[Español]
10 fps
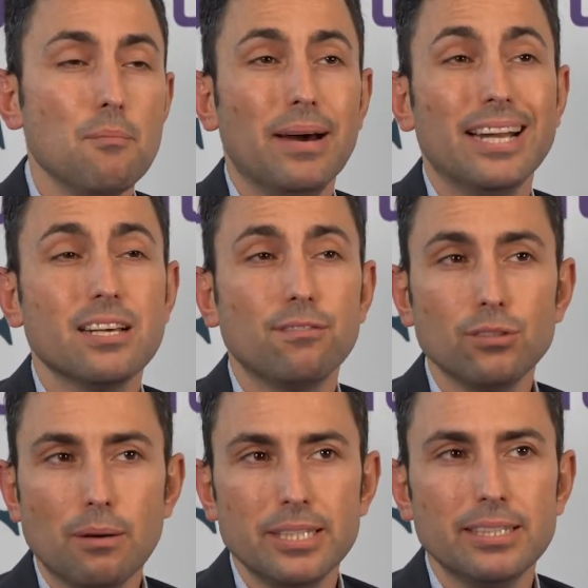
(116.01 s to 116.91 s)
van a ser
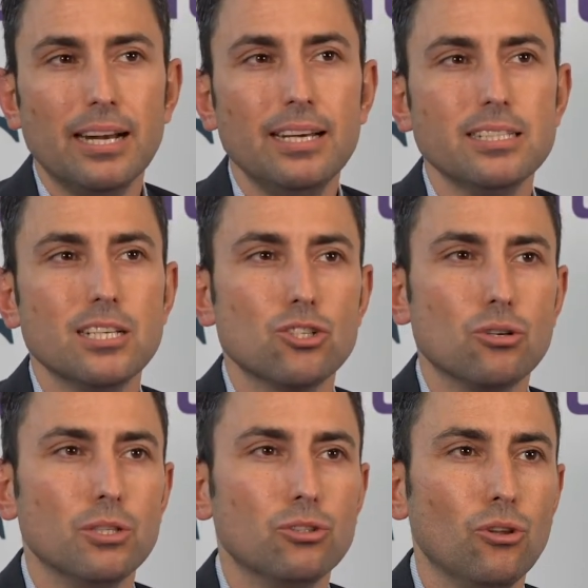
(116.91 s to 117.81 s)
fundamentales,
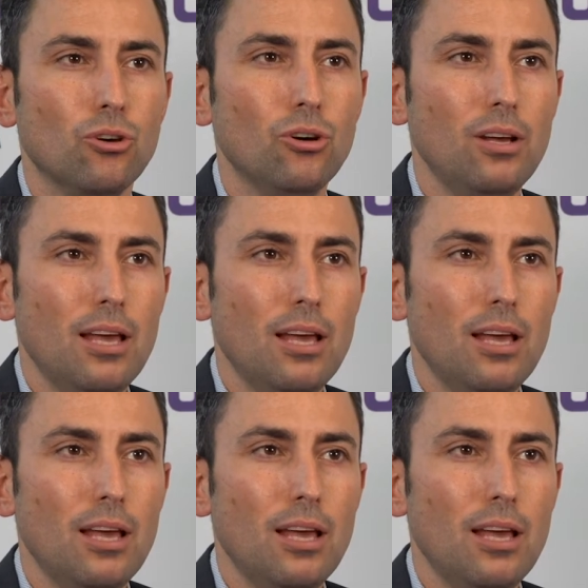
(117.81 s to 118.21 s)
sobre todo